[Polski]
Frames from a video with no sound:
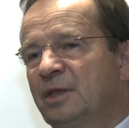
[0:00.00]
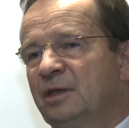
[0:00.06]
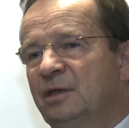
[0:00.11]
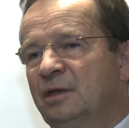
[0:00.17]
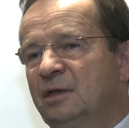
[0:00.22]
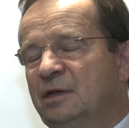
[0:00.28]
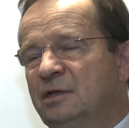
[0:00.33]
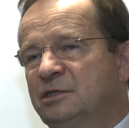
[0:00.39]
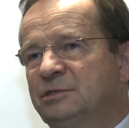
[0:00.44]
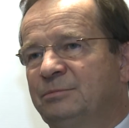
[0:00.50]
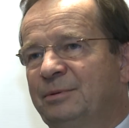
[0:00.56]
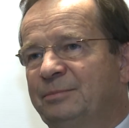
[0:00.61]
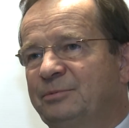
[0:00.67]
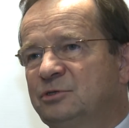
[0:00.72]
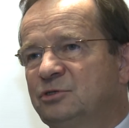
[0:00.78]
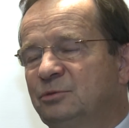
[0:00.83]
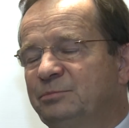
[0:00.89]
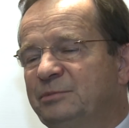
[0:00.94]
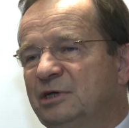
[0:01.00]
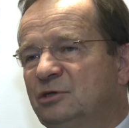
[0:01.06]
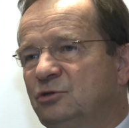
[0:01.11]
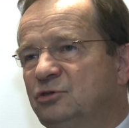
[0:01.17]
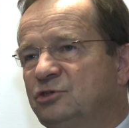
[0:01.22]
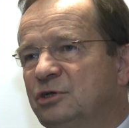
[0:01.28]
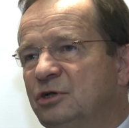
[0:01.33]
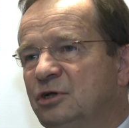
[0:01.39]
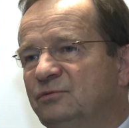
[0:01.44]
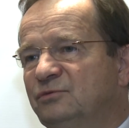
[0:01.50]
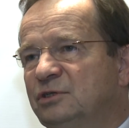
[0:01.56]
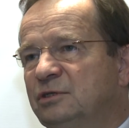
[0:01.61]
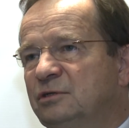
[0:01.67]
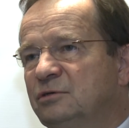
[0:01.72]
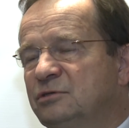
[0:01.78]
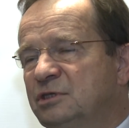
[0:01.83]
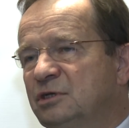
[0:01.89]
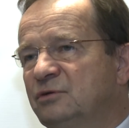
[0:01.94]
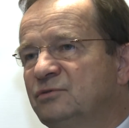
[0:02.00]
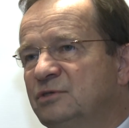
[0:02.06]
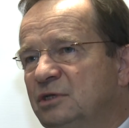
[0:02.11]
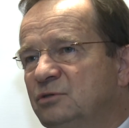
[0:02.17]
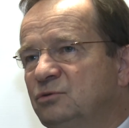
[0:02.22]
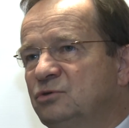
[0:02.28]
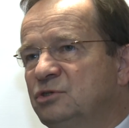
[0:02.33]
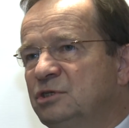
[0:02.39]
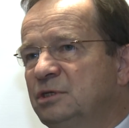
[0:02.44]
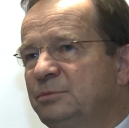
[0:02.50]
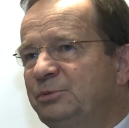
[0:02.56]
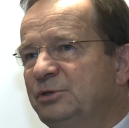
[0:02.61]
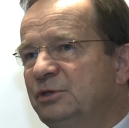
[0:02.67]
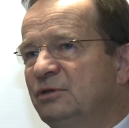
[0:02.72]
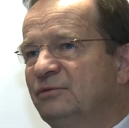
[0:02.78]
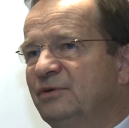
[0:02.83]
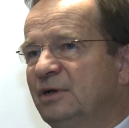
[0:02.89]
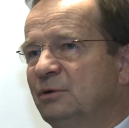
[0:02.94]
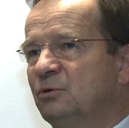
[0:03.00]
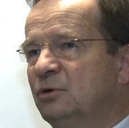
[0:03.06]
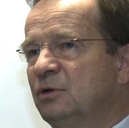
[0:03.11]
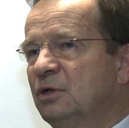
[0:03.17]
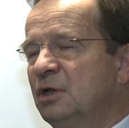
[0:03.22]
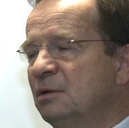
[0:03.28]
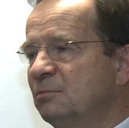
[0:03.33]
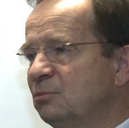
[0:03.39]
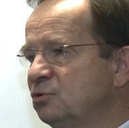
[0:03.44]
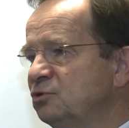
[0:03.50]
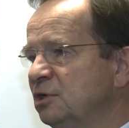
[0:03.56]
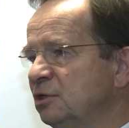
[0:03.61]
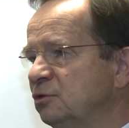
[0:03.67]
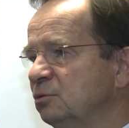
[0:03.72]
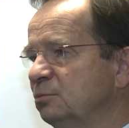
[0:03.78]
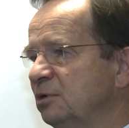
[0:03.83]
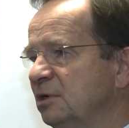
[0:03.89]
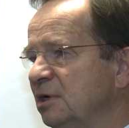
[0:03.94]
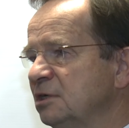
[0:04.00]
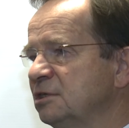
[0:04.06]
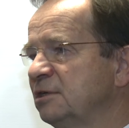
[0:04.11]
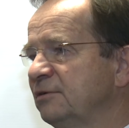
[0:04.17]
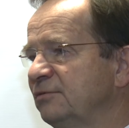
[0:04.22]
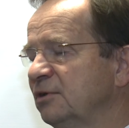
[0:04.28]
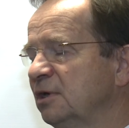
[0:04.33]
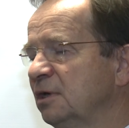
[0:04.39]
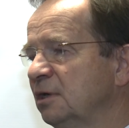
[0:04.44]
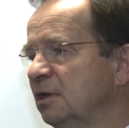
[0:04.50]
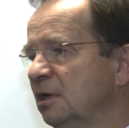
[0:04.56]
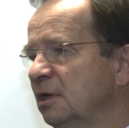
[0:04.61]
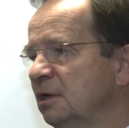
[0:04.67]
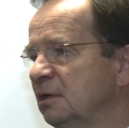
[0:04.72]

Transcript: E, że po prostu mają nosikowe, tylko z tego względu, że nie pilnowało budżetu, bo każdy wie,